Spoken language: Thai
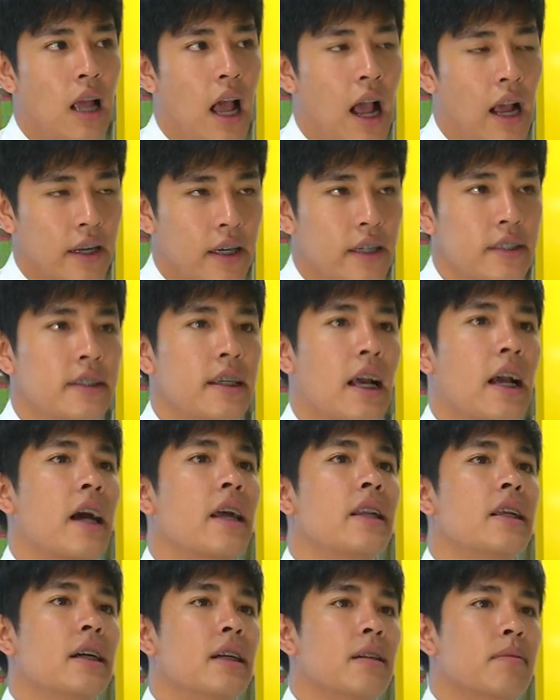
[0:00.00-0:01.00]
หาเงินจ่าย
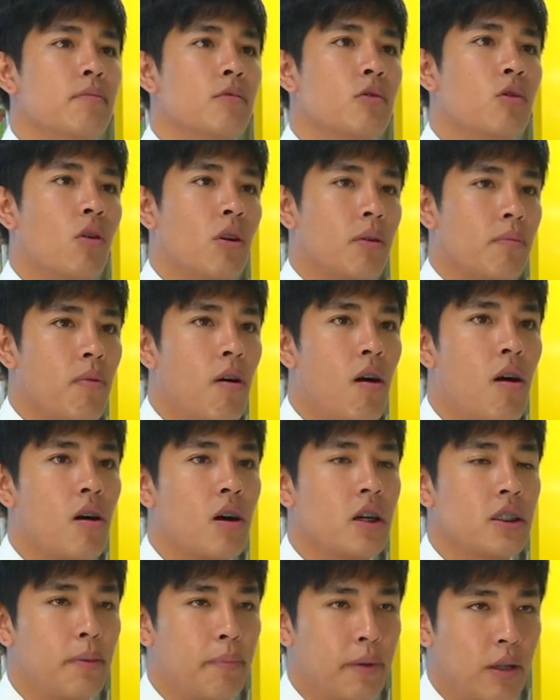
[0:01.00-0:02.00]
ค่าเทอม ส่วนพ่อ
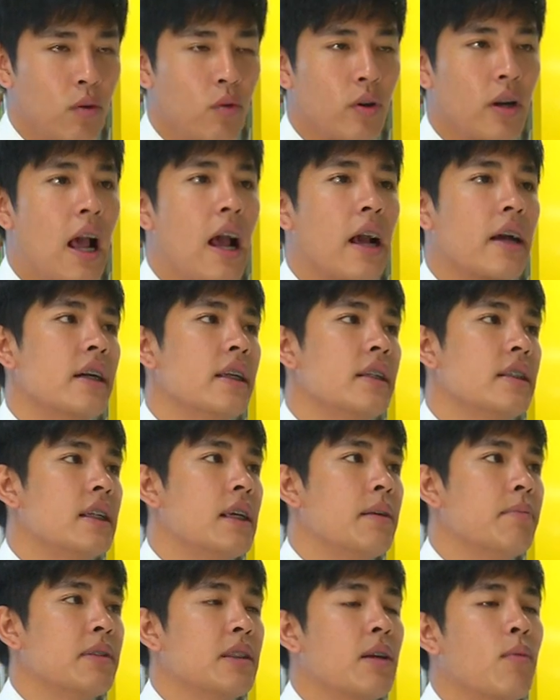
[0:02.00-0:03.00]
ก็จะเป็นคนหาเงิน
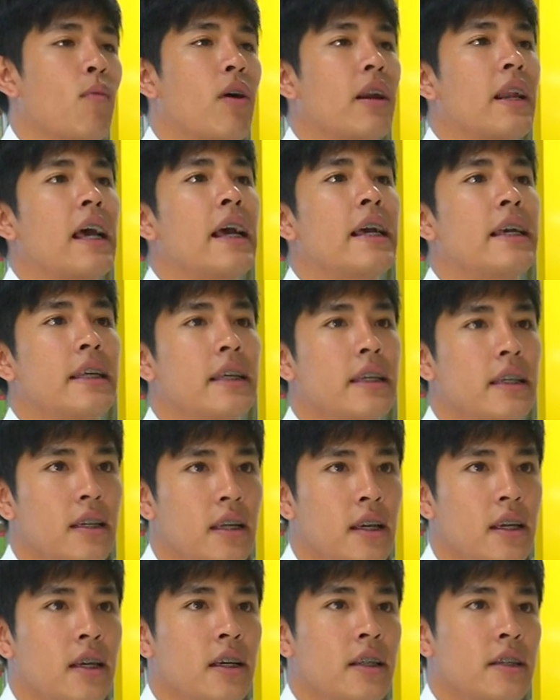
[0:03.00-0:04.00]
กินประจำวันให้
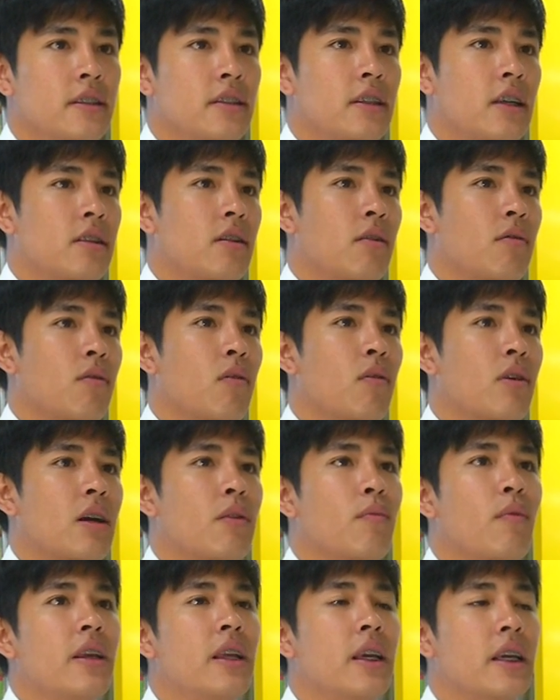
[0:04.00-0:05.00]
จะตกลงกั
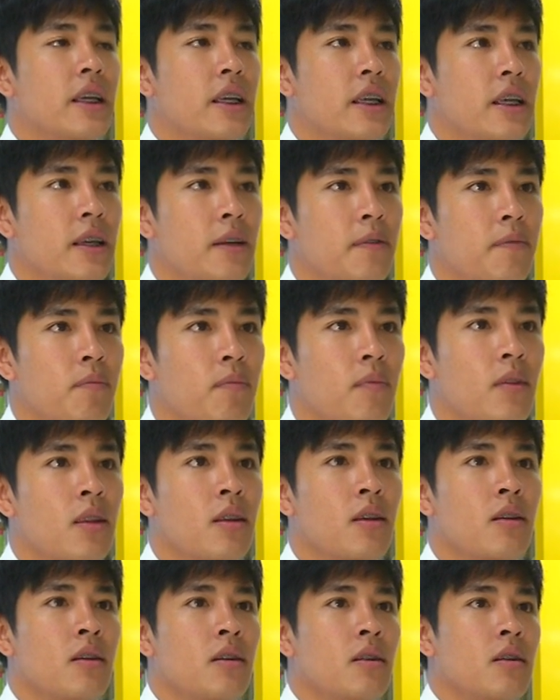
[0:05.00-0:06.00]
นไว้อย่างนี้
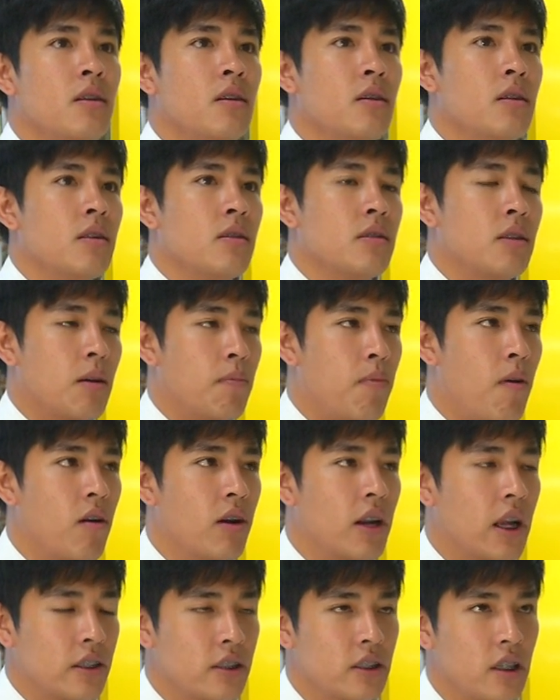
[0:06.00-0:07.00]
แต่พอ
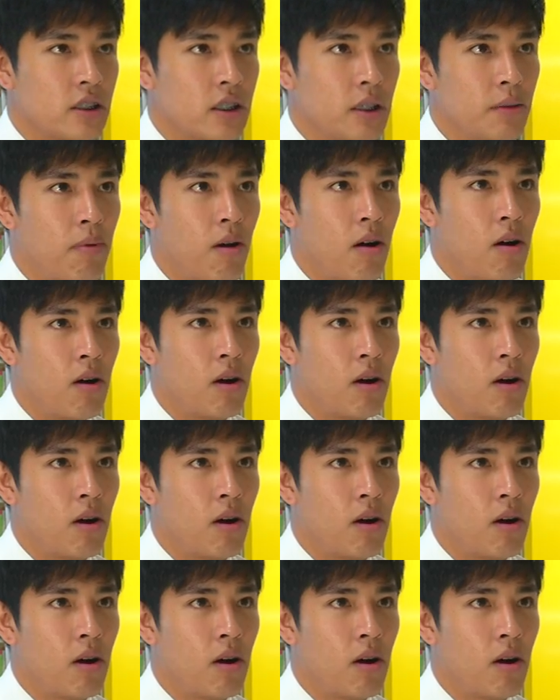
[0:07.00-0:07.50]
หลังจากที่พ่อ